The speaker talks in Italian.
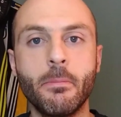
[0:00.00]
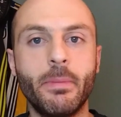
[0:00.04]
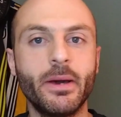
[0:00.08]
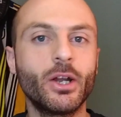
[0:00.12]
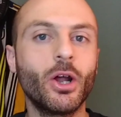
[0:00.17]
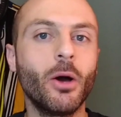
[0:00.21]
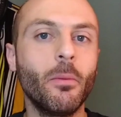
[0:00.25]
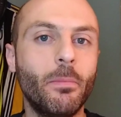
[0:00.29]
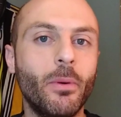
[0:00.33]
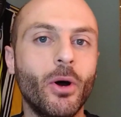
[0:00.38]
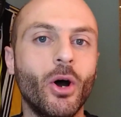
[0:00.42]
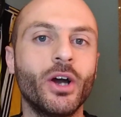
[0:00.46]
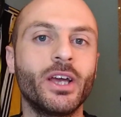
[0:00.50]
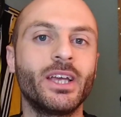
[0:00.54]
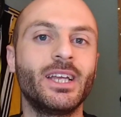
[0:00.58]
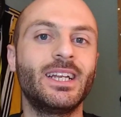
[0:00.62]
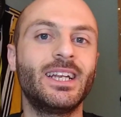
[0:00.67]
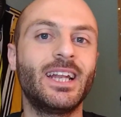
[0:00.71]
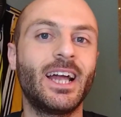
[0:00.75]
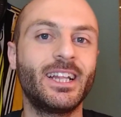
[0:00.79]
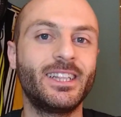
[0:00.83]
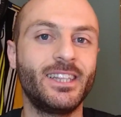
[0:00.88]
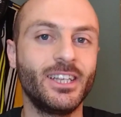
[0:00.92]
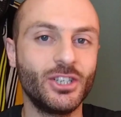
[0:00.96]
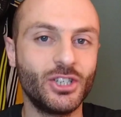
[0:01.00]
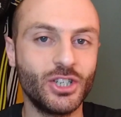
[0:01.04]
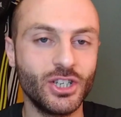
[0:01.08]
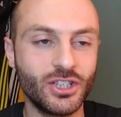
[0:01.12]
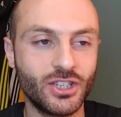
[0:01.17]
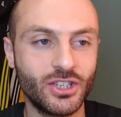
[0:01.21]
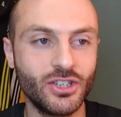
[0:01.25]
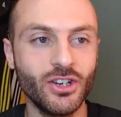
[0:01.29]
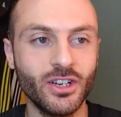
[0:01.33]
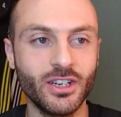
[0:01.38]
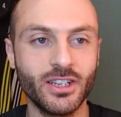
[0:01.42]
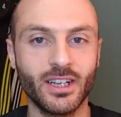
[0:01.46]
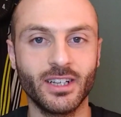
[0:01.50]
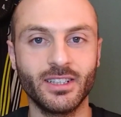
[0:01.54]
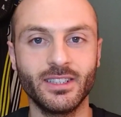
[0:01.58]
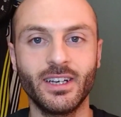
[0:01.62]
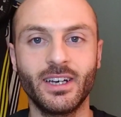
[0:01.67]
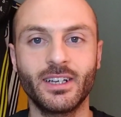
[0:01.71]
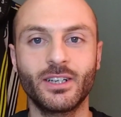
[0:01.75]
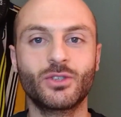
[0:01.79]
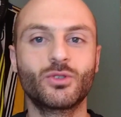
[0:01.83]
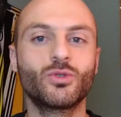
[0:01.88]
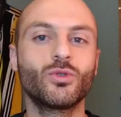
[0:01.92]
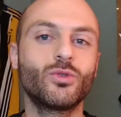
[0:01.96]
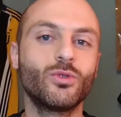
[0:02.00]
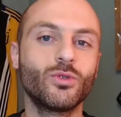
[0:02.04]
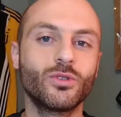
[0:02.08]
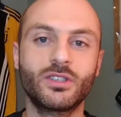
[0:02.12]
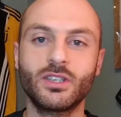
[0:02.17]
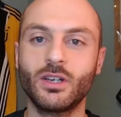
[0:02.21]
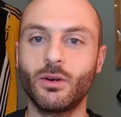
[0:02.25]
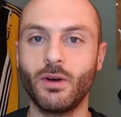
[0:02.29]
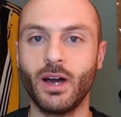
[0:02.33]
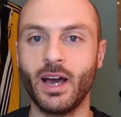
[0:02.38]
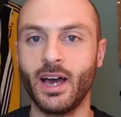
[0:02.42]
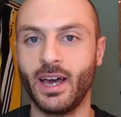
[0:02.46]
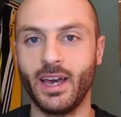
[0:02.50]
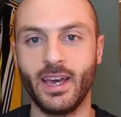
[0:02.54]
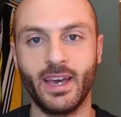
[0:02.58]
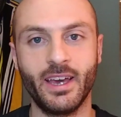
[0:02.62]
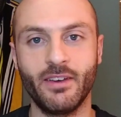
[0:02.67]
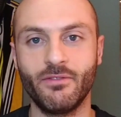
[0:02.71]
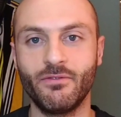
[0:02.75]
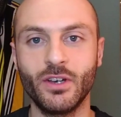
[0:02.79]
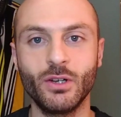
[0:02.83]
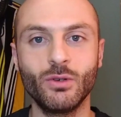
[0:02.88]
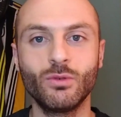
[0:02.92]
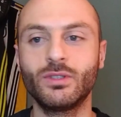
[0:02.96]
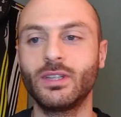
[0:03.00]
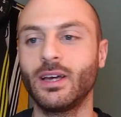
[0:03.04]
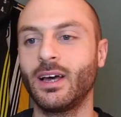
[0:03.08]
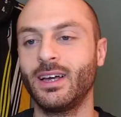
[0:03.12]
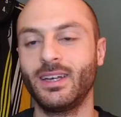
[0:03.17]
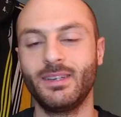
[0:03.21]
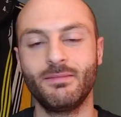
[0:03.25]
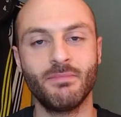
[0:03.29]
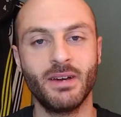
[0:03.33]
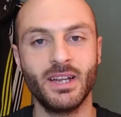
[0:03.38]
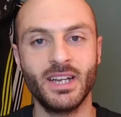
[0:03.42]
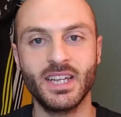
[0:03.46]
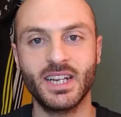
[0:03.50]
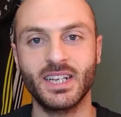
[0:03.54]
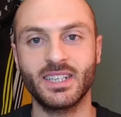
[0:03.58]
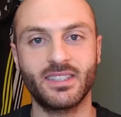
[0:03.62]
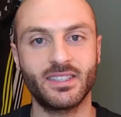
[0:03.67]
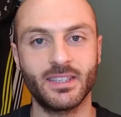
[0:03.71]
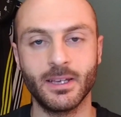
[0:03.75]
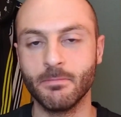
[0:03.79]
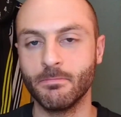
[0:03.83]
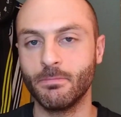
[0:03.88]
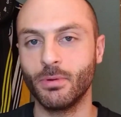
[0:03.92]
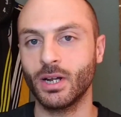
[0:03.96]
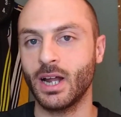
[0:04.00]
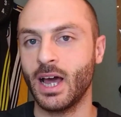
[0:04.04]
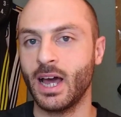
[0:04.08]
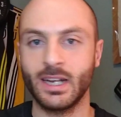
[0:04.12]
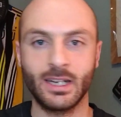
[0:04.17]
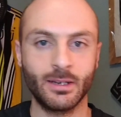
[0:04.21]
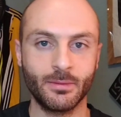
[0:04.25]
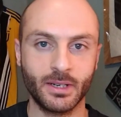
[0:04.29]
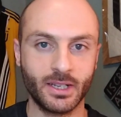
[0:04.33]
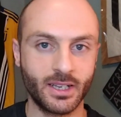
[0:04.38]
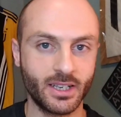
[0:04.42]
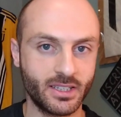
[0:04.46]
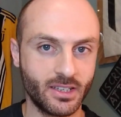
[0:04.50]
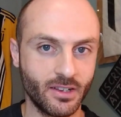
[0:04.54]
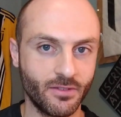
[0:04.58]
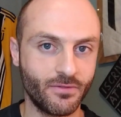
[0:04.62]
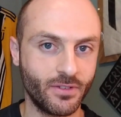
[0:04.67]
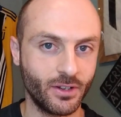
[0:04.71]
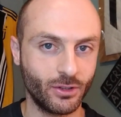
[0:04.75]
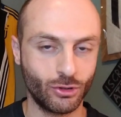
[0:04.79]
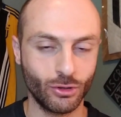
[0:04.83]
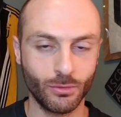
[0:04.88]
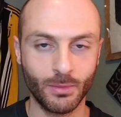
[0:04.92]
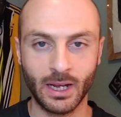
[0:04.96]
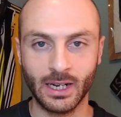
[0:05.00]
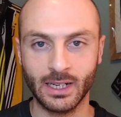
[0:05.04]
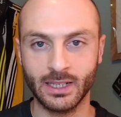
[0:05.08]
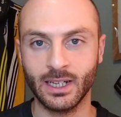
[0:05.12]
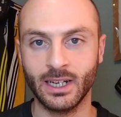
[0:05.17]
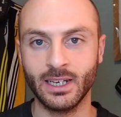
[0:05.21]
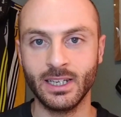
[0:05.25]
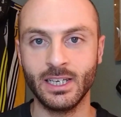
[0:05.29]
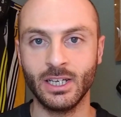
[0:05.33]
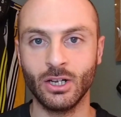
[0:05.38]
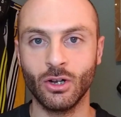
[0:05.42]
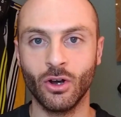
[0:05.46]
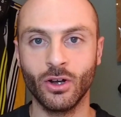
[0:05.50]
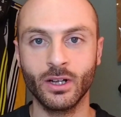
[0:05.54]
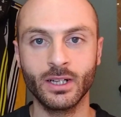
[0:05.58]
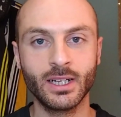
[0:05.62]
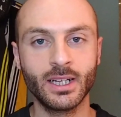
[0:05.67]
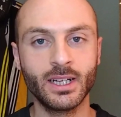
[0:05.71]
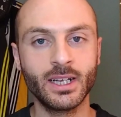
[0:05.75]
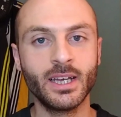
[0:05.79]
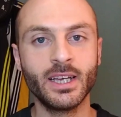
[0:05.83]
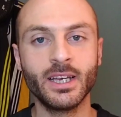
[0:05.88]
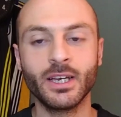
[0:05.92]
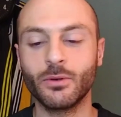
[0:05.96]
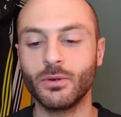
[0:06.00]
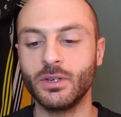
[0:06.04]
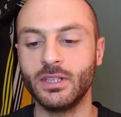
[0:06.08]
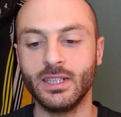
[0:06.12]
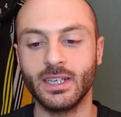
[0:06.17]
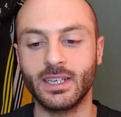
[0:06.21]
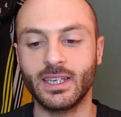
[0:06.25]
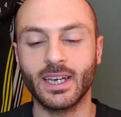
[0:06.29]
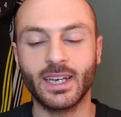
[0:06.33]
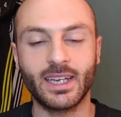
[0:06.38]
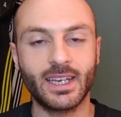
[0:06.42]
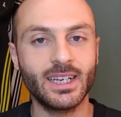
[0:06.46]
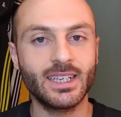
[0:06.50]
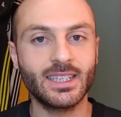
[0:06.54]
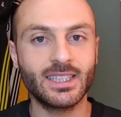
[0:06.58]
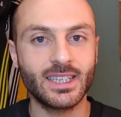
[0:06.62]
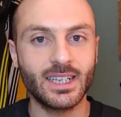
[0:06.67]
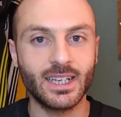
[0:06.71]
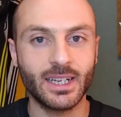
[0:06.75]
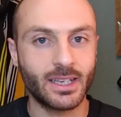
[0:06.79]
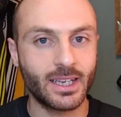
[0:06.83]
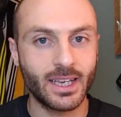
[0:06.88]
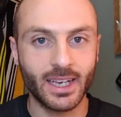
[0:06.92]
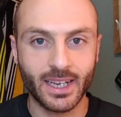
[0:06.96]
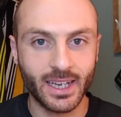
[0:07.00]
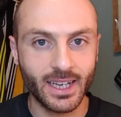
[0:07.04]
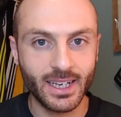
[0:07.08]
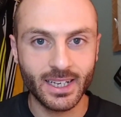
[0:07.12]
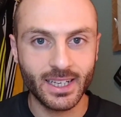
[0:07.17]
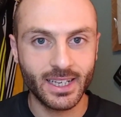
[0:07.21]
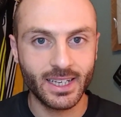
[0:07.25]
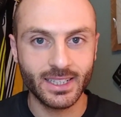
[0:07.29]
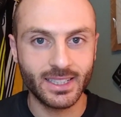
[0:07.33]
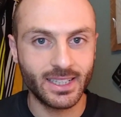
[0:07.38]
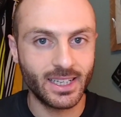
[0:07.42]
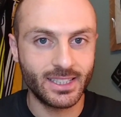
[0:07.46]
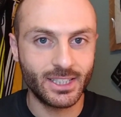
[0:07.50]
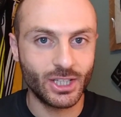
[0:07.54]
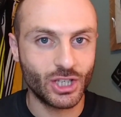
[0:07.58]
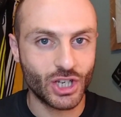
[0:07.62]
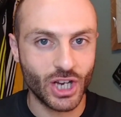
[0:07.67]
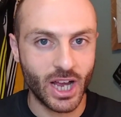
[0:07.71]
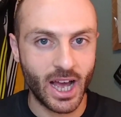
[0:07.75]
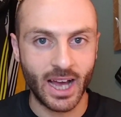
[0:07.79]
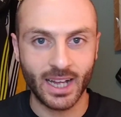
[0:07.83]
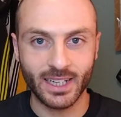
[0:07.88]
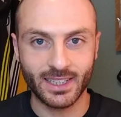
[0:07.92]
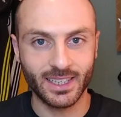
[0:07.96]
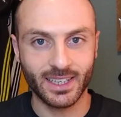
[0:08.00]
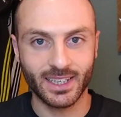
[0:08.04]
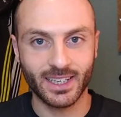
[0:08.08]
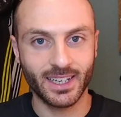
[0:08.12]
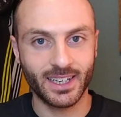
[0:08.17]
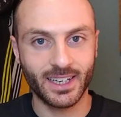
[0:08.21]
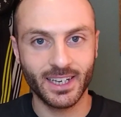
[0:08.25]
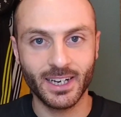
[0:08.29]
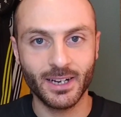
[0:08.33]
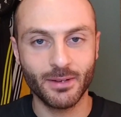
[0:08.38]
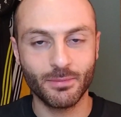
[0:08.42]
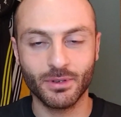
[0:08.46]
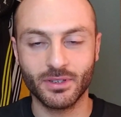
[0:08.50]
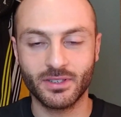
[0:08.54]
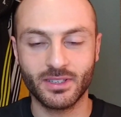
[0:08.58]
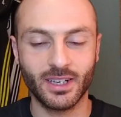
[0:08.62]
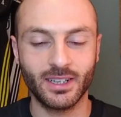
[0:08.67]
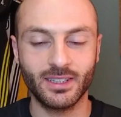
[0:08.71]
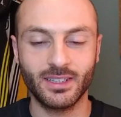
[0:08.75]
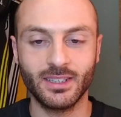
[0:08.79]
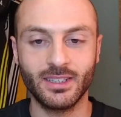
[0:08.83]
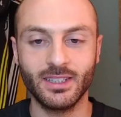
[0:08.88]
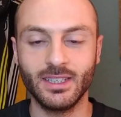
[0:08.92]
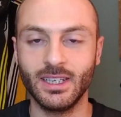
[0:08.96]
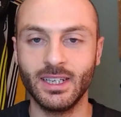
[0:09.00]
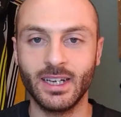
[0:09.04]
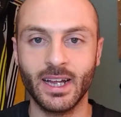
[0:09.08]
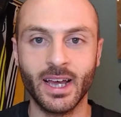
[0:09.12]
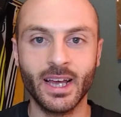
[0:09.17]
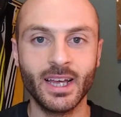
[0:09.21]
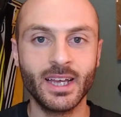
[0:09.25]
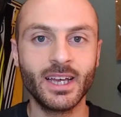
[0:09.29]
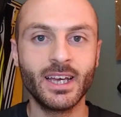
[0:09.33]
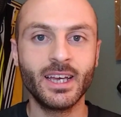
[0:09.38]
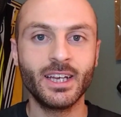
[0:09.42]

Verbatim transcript: però poi la decisione di andare su Kurzawa è venuta in maniera estemporanea perché si è fatto male Danilo quindi che, che, se, che, che ne, ne, diciate, che, ne possiate dire,